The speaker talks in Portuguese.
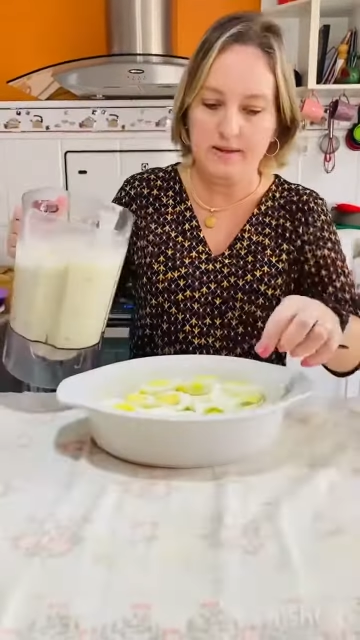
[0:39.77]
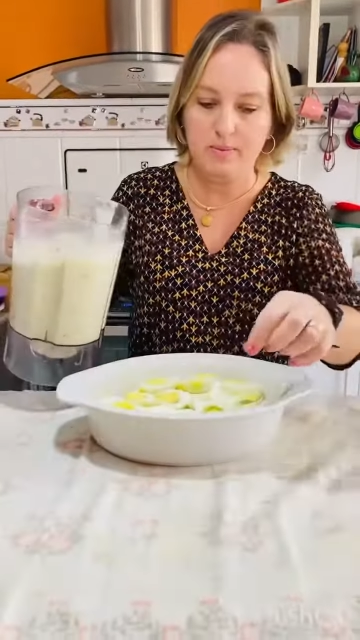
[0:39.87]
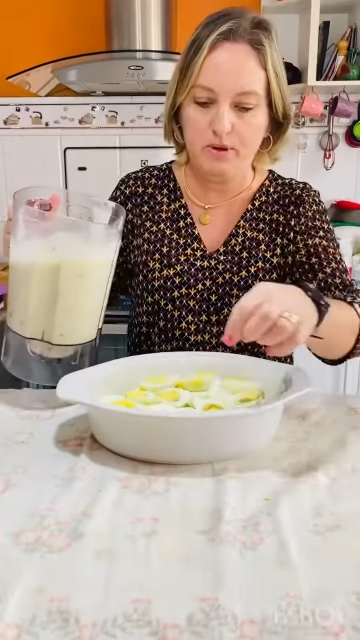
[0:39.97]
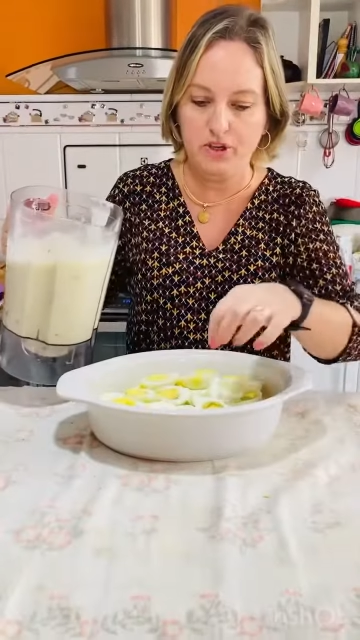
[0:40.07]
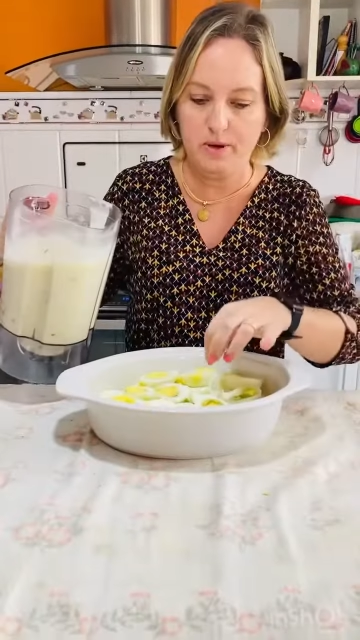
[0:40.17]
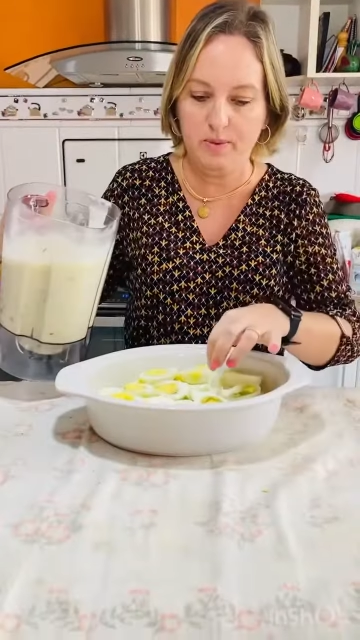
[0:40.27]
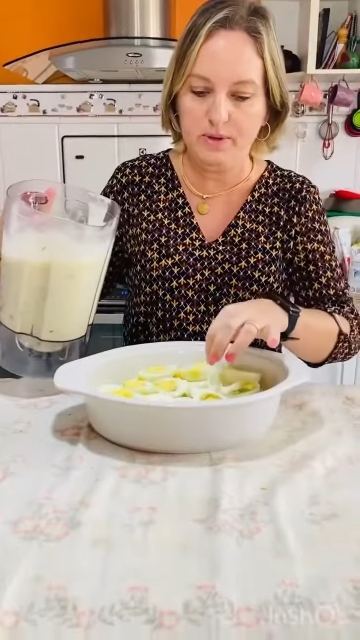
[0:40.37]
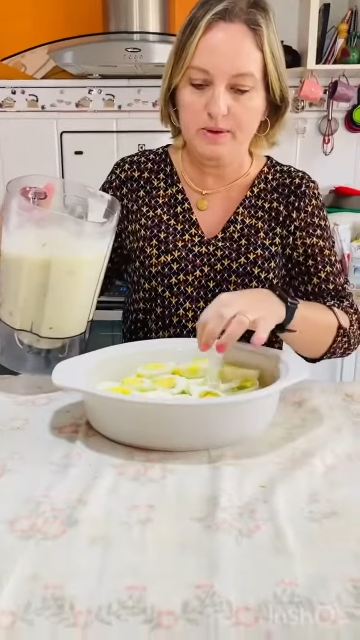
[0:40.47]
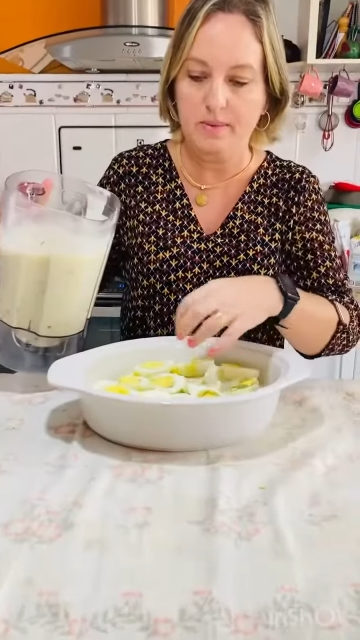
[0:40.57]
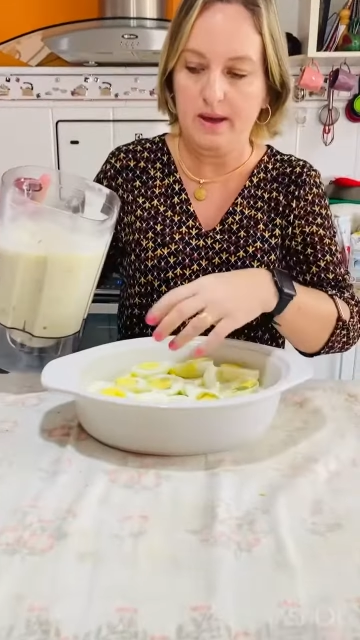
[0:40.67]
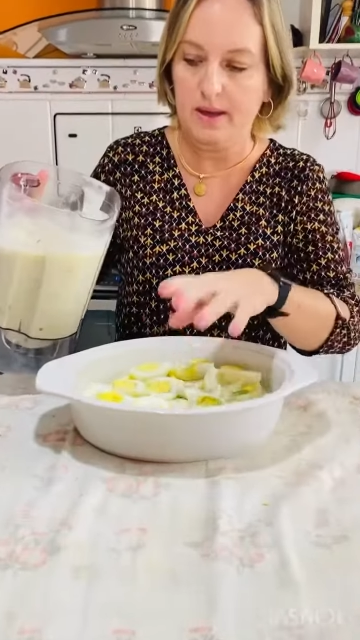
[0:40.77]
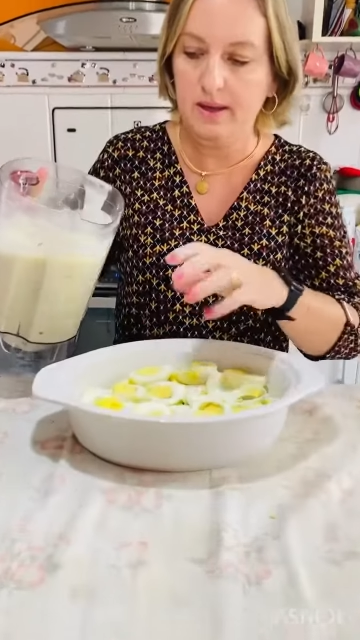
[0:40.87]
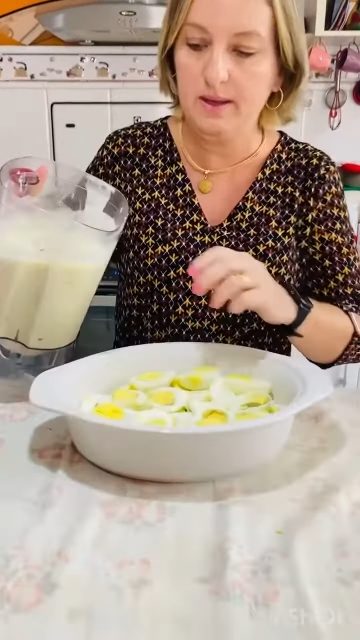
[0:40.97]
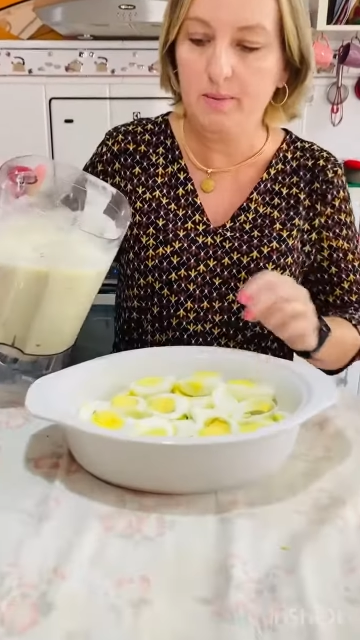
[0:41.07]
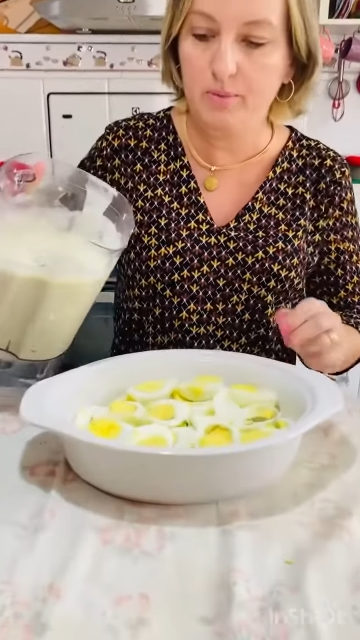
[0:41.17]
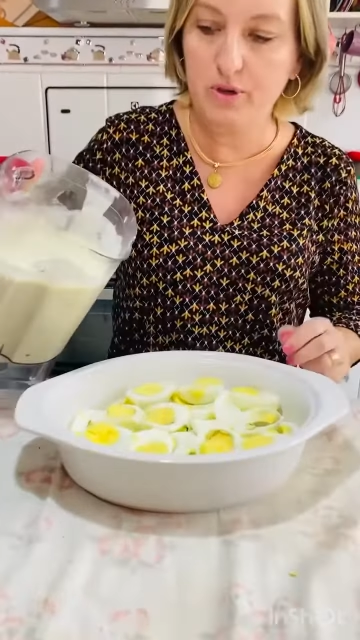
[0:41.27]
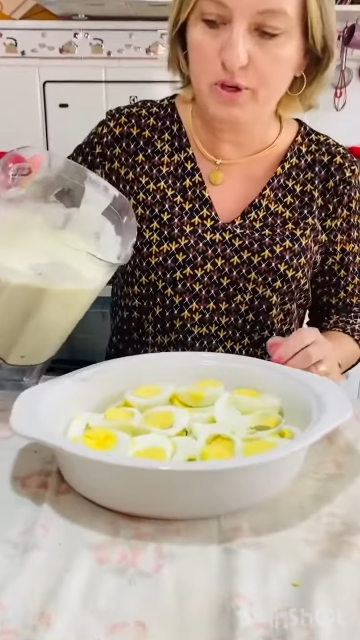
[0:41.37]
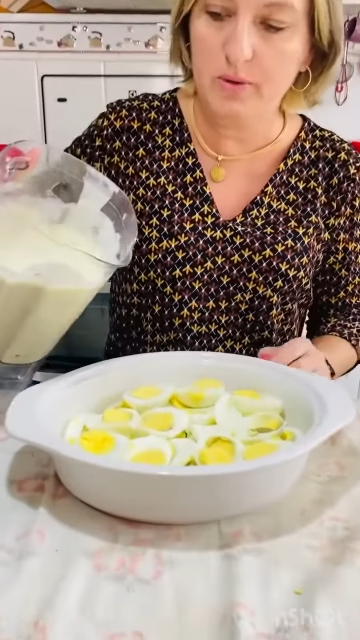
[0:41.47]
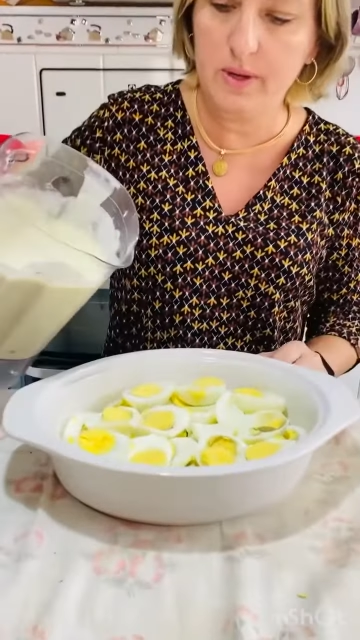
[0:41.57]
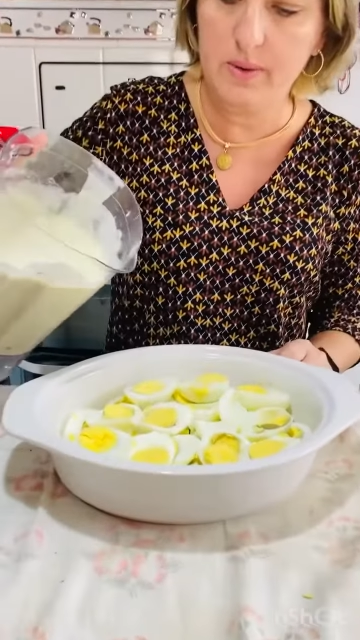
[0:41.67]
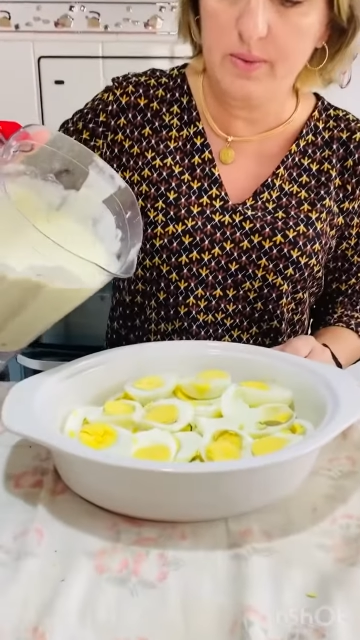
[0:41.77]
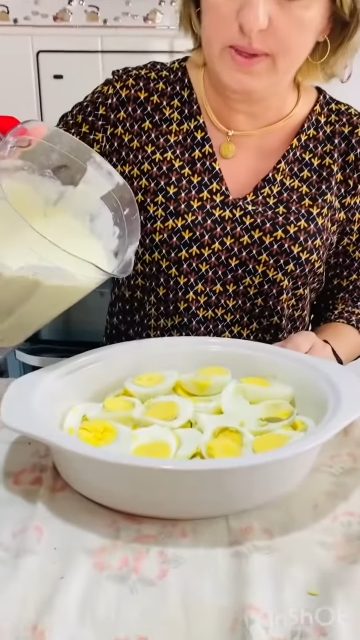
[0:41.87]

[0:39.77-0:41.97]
dos ovos cozidos, eu coloquei eles num